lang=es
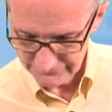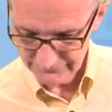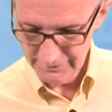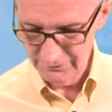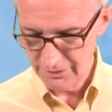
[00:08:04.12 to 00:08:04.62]

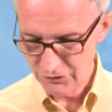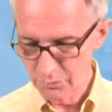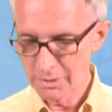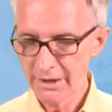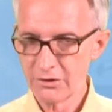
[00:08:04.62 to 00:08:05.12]
ahora
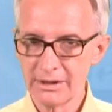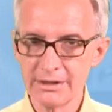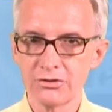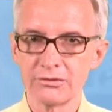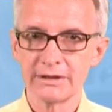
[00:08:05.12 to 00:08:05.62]
subrayo el
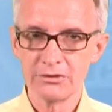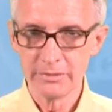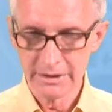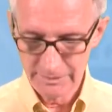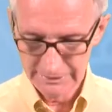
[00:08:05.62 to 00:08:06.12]
hecho de que
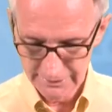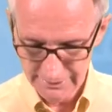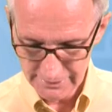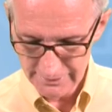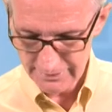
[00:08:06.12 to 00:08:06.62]
v depende
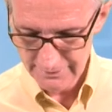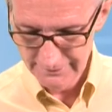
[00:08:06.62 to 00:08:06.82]
de x,